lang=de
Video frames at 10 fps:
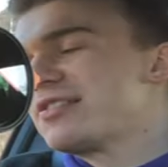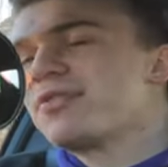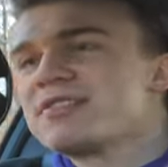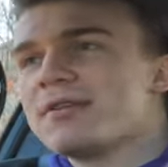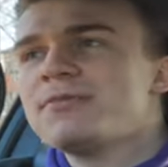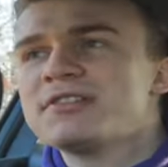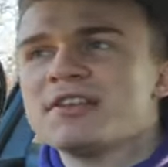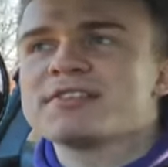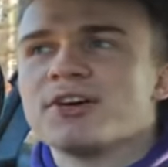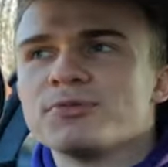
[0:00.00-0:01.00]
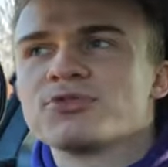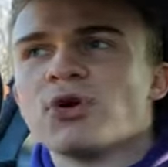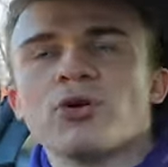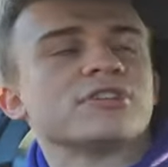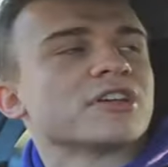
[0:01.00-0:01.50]
du fährst zwar Semislicks,
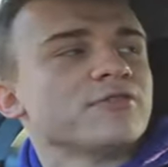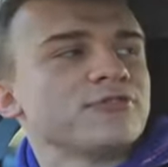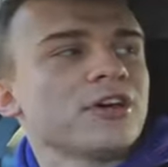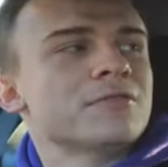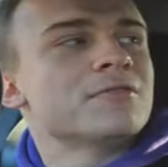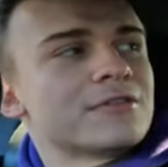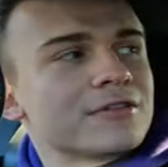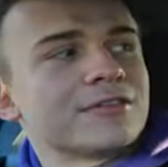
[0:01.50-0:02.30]
aber bist du auch ein Drifter?